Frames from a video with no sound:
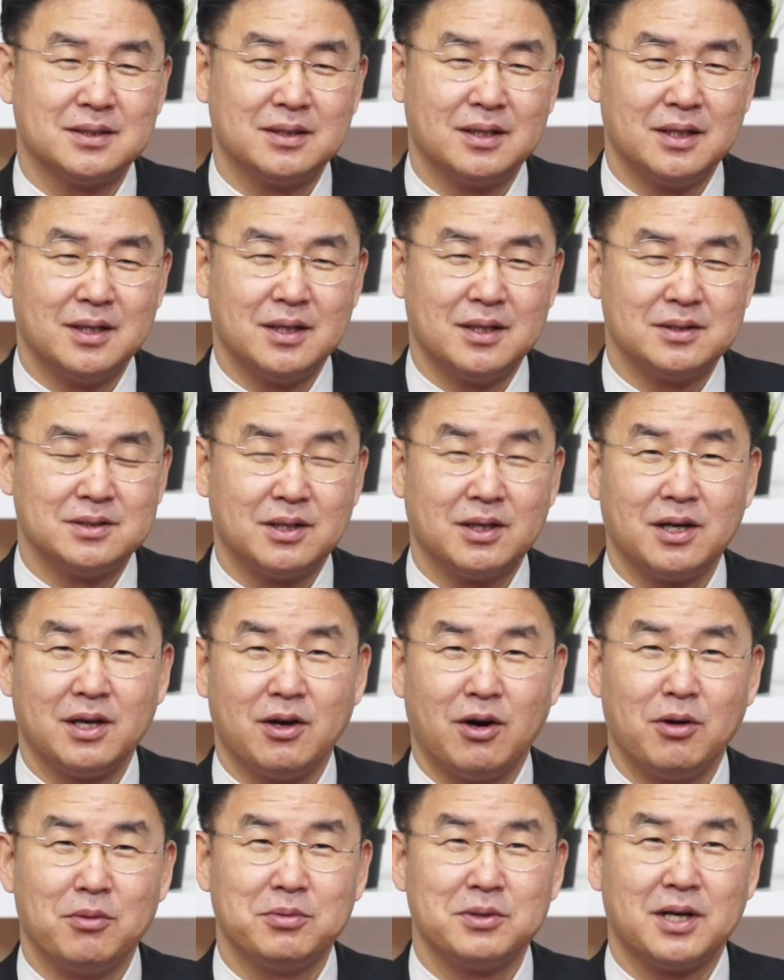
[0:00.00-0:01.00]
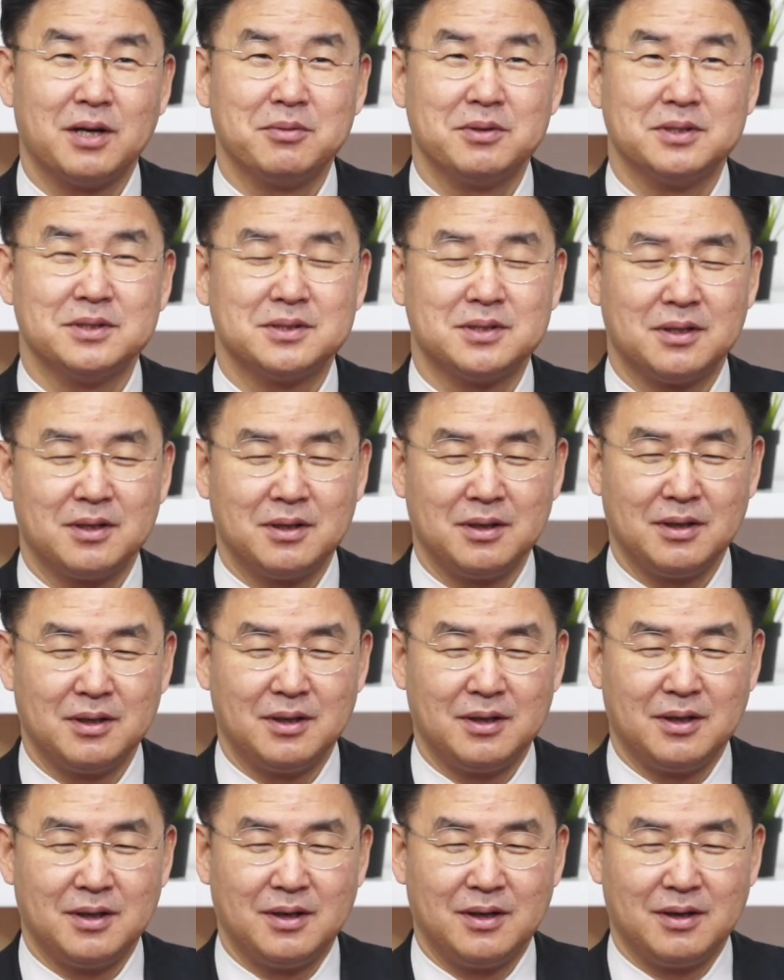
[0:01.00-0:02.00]
음. 저희가 영업을 하면서
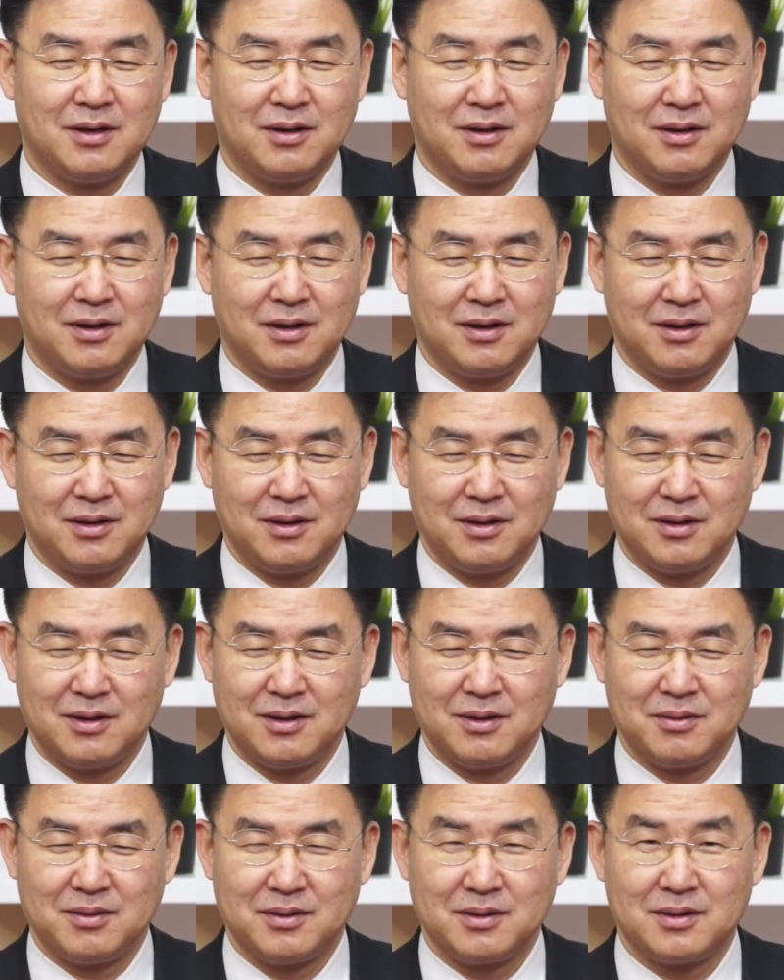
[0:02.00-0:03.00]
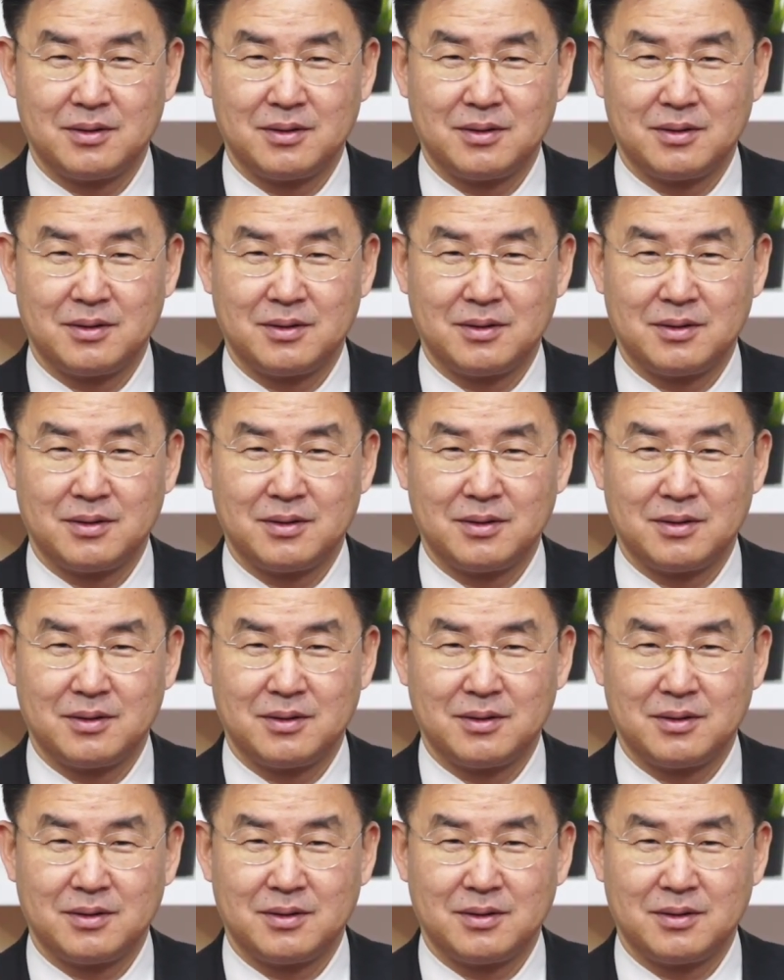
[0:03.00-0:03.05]
어,